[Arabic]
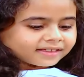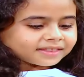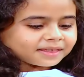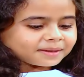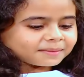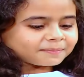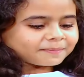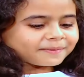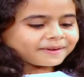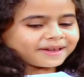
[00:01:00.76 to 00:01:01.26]

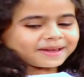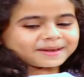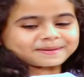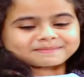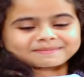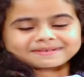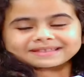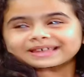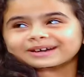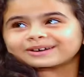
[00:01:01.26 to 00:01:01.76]
طب
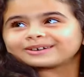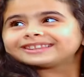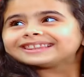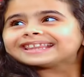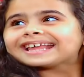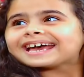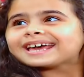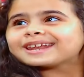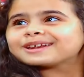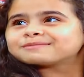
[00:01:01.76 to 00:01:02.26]
ما
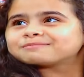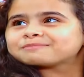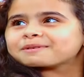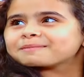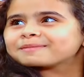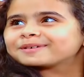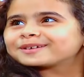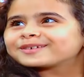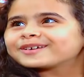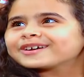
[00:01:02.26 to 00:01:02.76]
تاخدنا انا
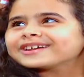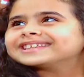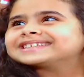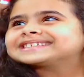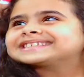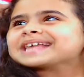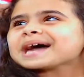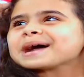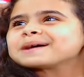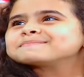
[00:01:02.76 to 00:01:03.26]
وماما نروح
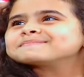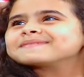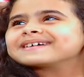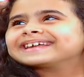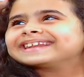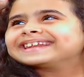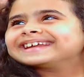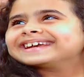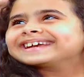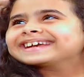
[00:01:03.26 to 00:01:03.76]
نستحمى
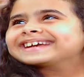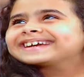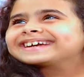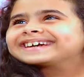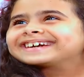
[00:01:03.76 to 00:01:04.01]
هناك